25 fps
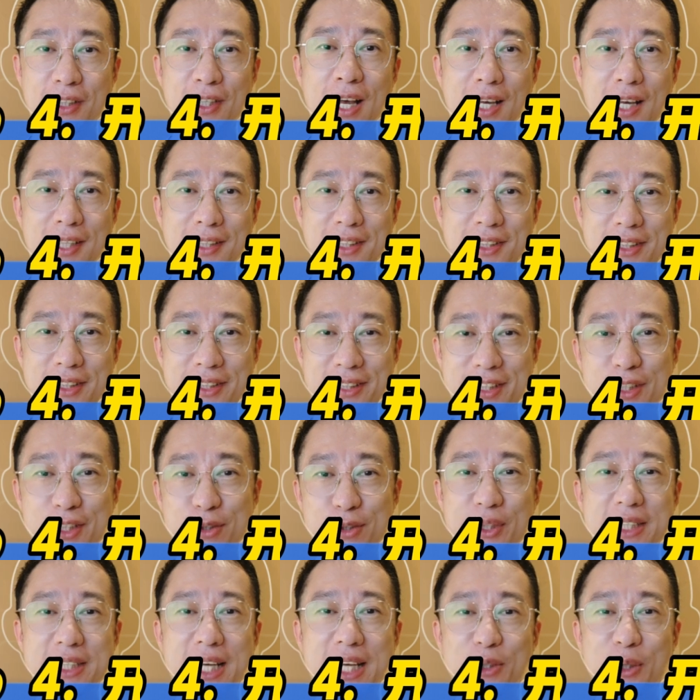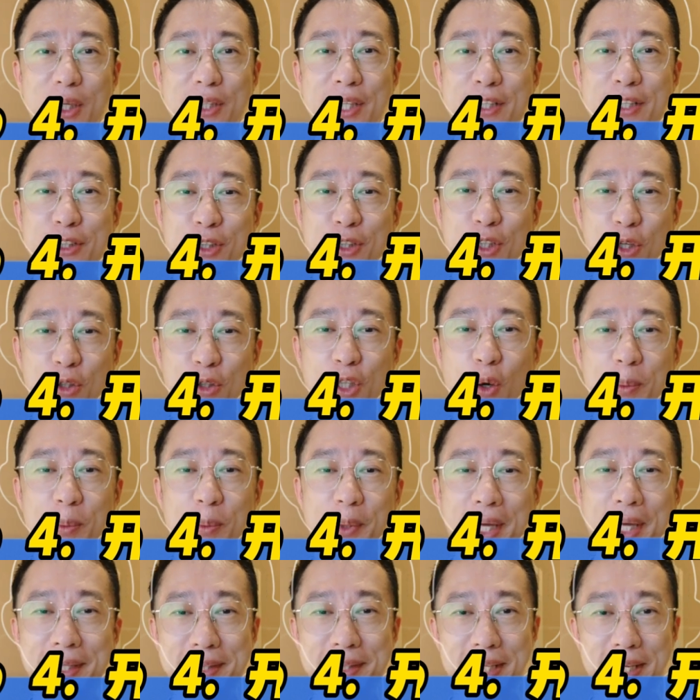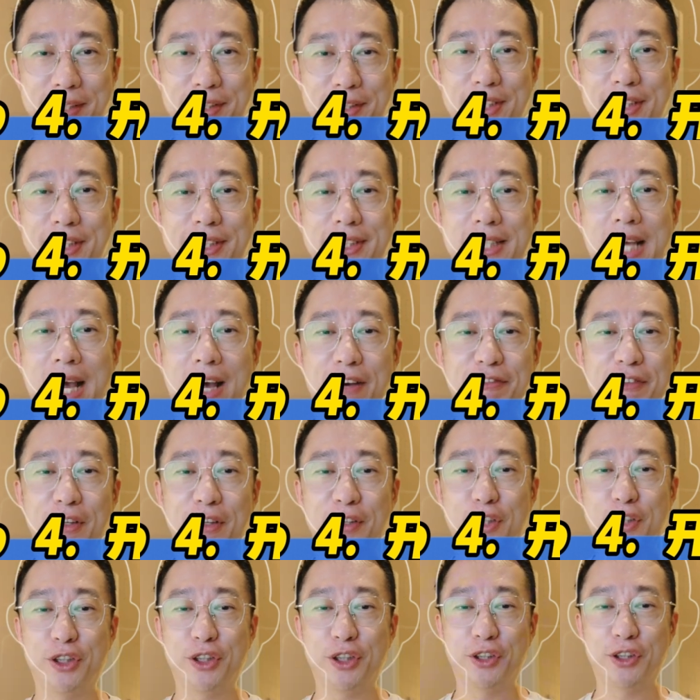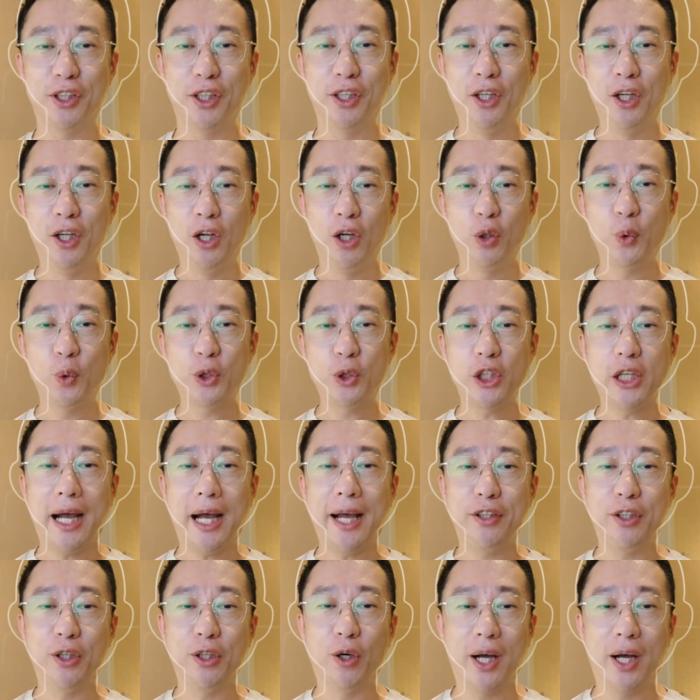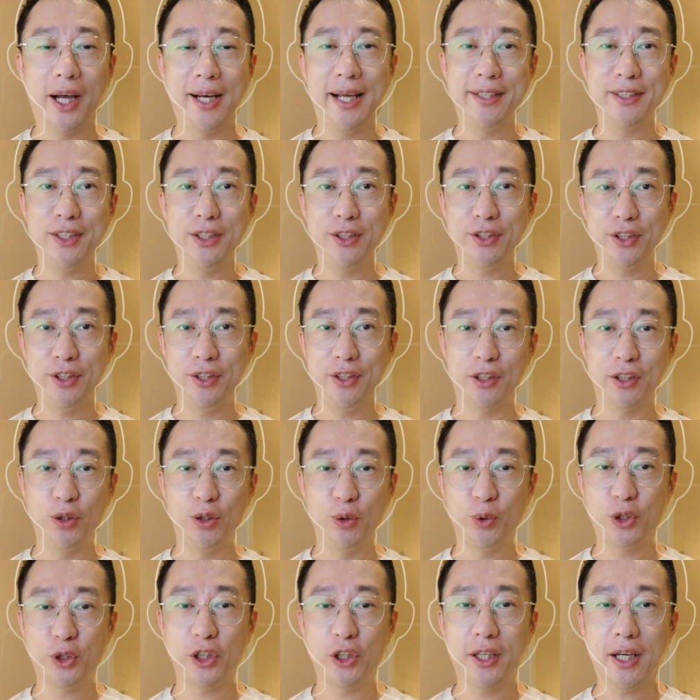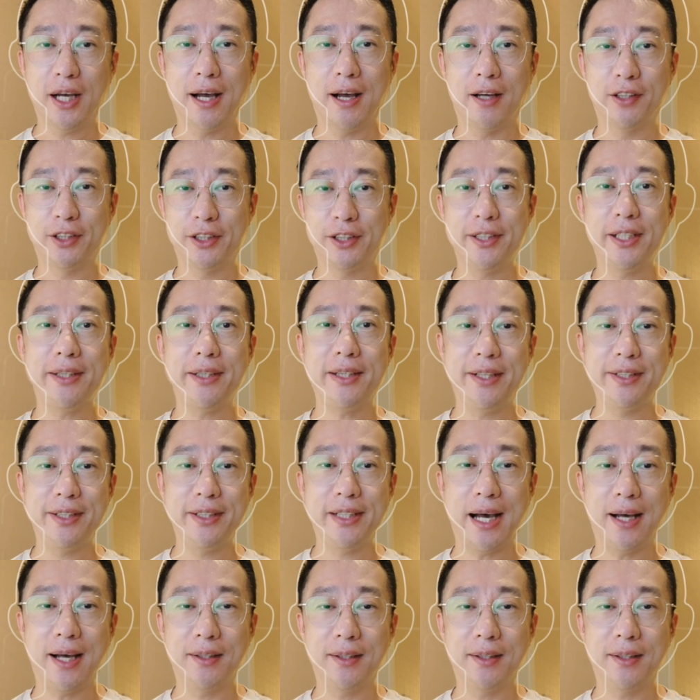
自己的一个最佳状态之后呢，我们可以点击下方的这个录制按钮啊，来进行一个录制。好，直接点击它。